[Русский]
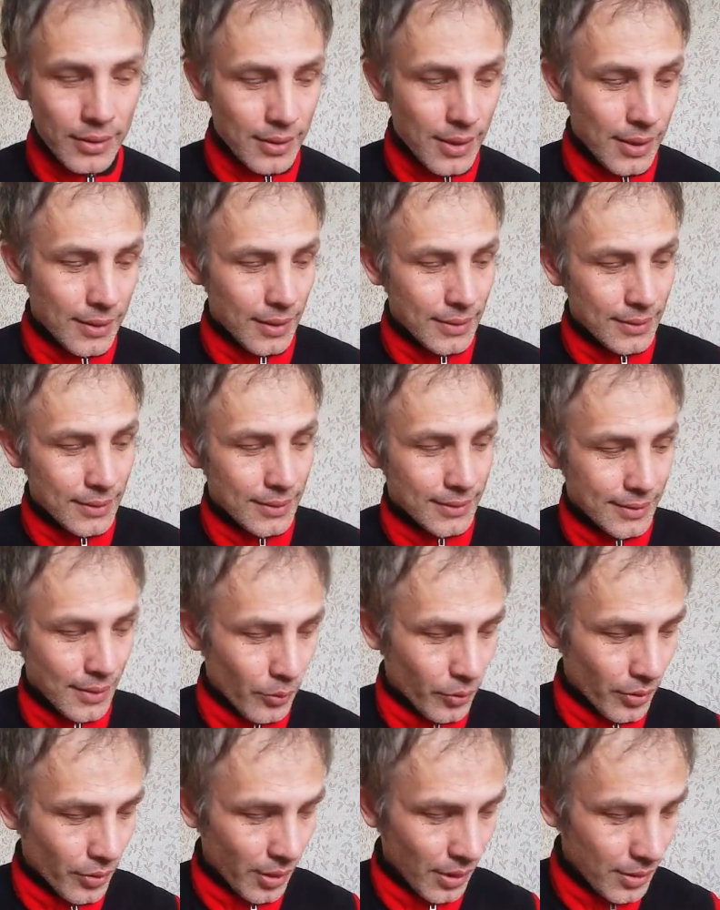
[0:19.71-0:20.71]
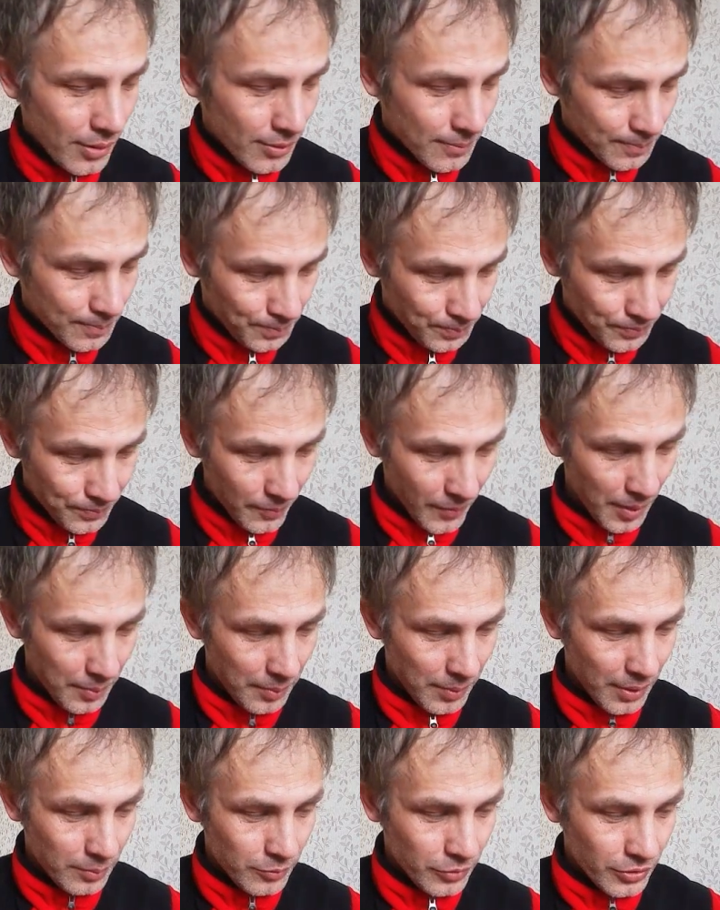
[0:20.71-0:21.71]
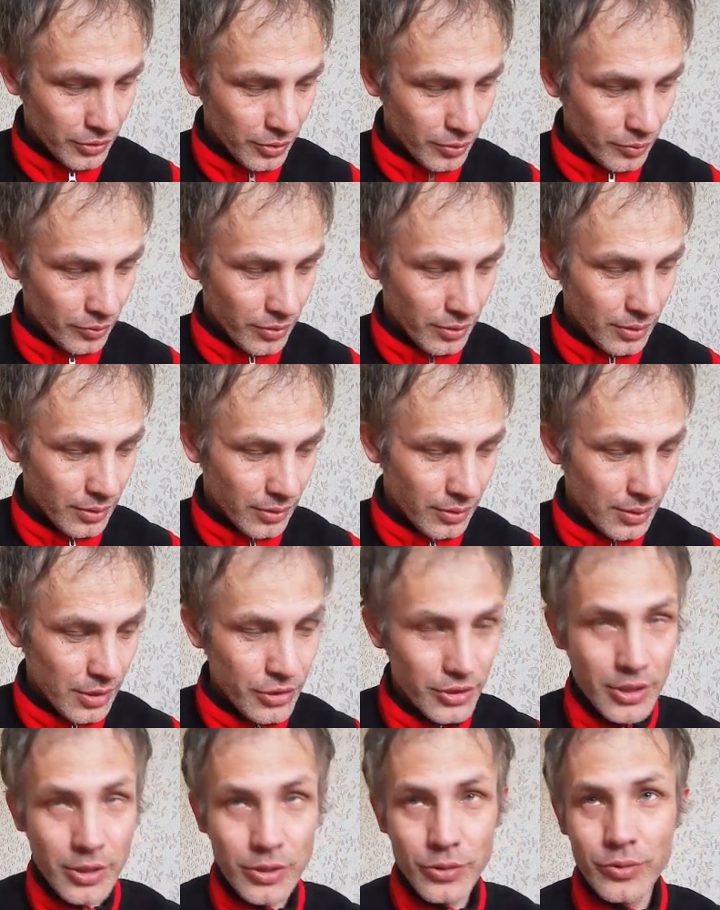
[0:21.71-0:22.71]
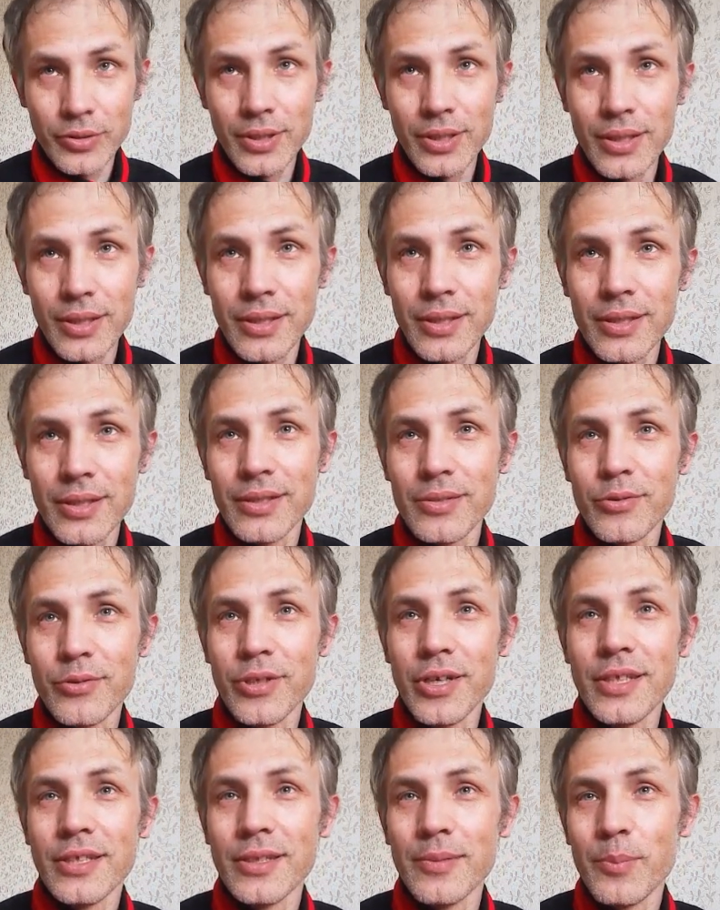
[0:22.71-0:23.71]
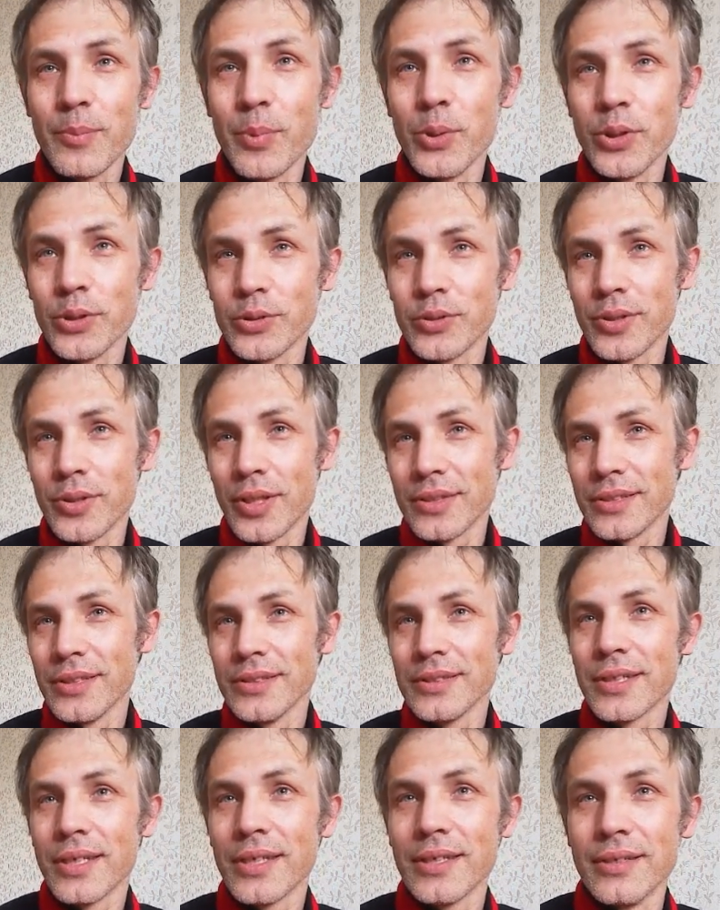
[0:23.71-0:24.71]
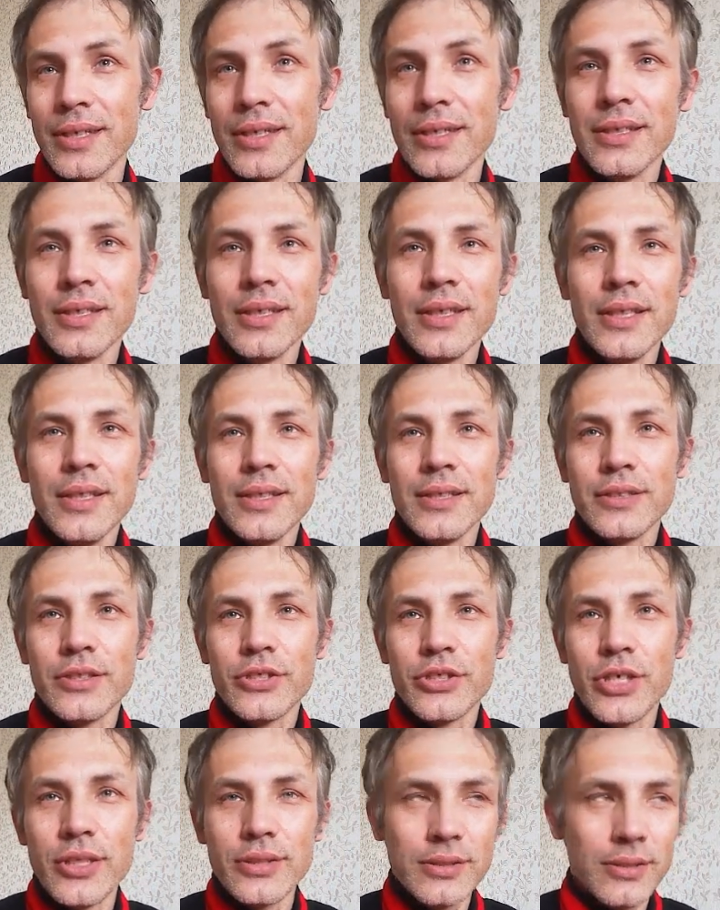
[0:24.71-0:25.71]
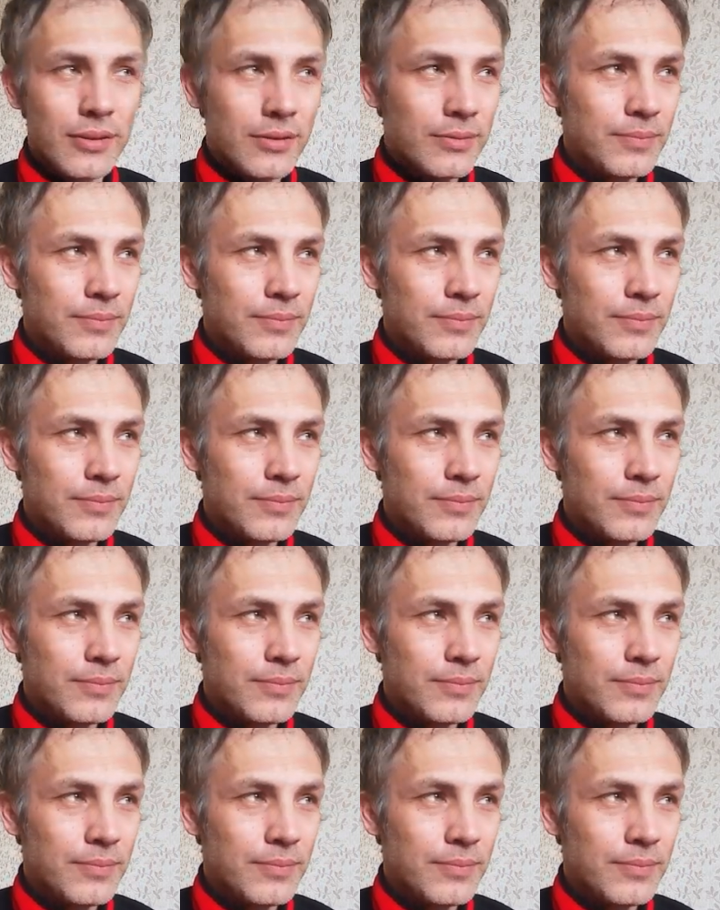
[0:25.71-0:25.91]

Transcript: Да, нацистской Украины, ну, потому что я считаю, что на Украина полностью нацистская, да. Сейчас